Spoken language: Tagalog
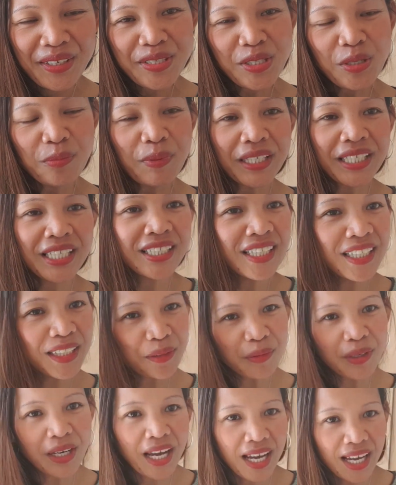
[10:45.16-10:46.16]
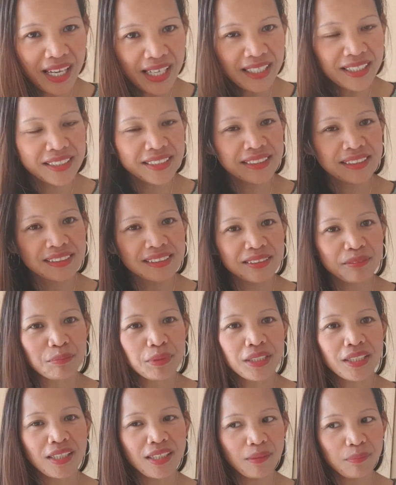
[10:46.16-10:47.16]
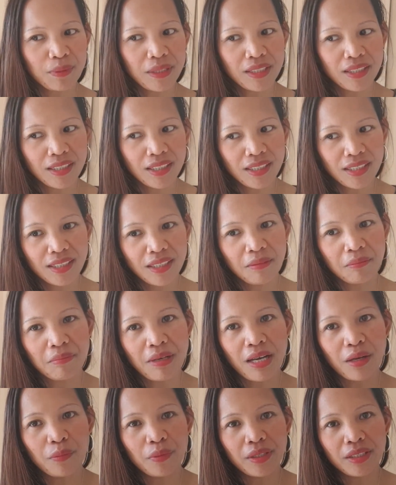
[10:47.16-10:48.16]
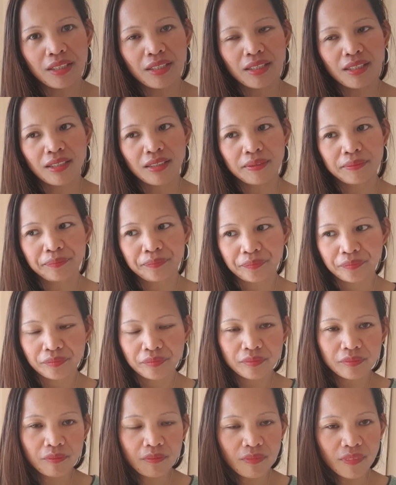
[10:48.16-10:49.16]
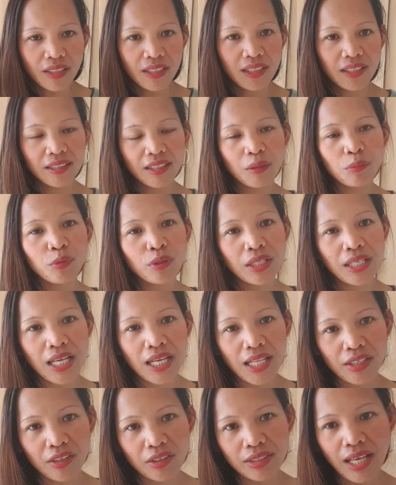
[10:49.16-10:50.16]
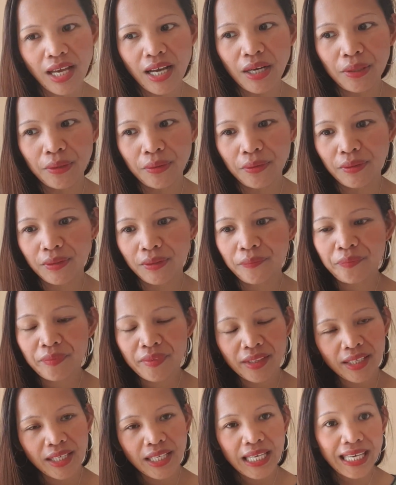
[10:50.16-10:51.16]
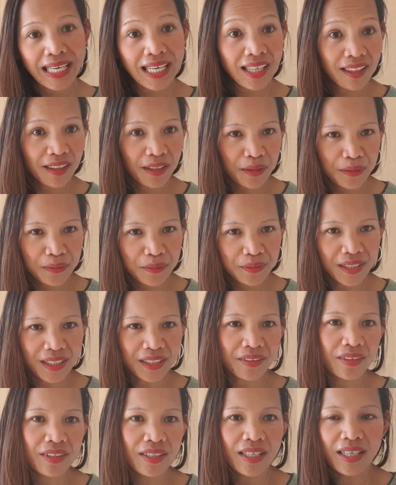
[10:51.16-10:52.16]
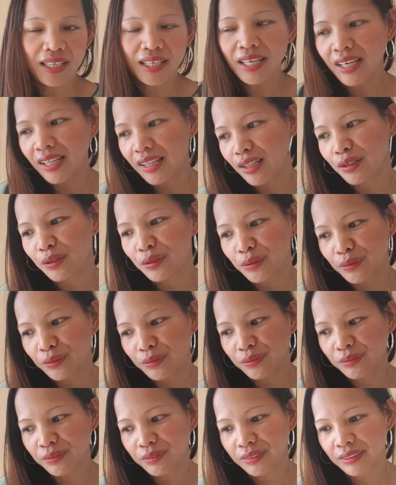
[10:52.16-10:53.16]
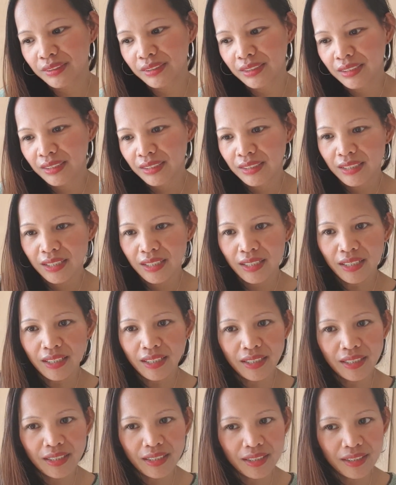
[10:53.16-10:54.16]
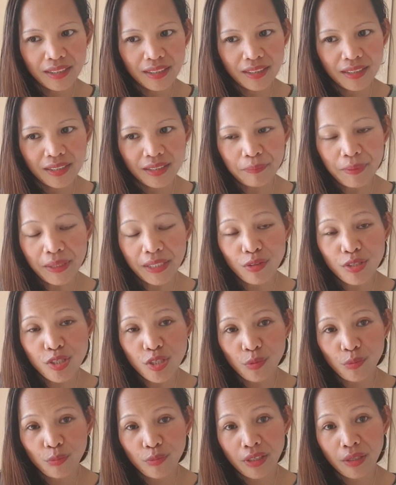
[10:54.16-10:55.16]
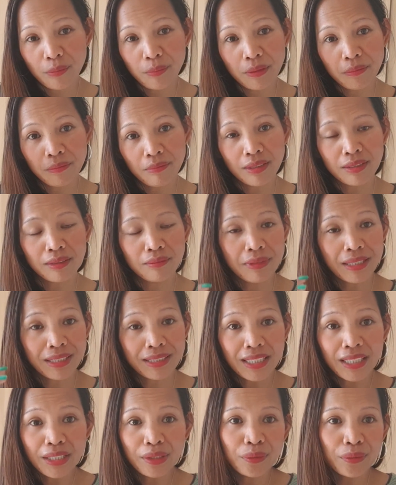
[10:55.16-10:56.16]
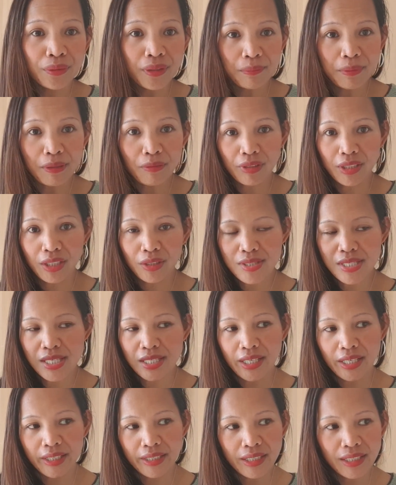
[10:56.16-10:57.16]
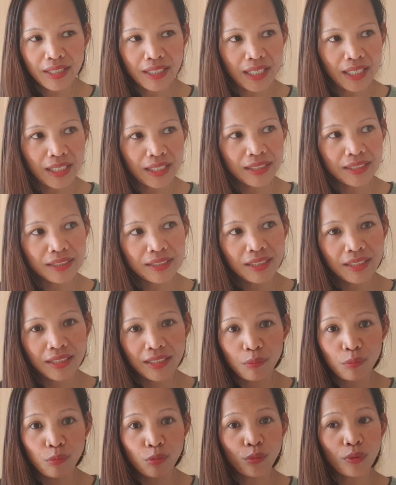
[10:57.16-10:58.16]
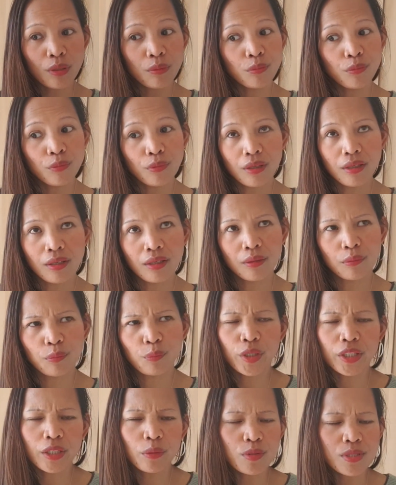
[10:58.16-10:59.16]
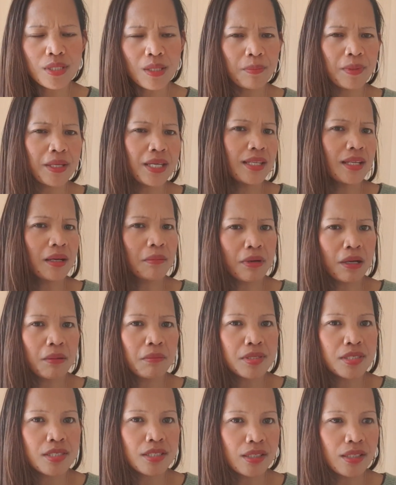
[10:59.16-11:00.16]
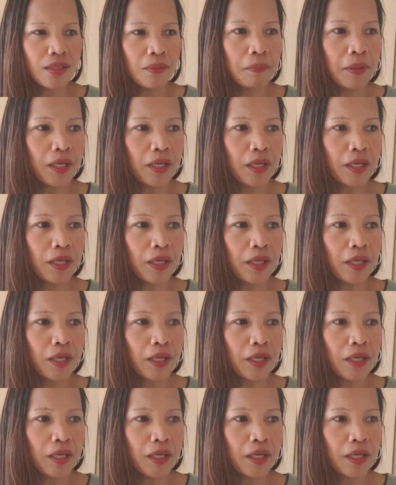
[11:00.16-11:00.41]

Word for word: So, pag nandito ka, pag, pag uh, ah, limbawa na hindi mo kilala yung tao, hello, ganun lang, hello. Uh, pag gusto mo naman mag magtanong about dito sa Netherlands, hindi mo wag, uh, pwede mo sabihin ng ma'am sir,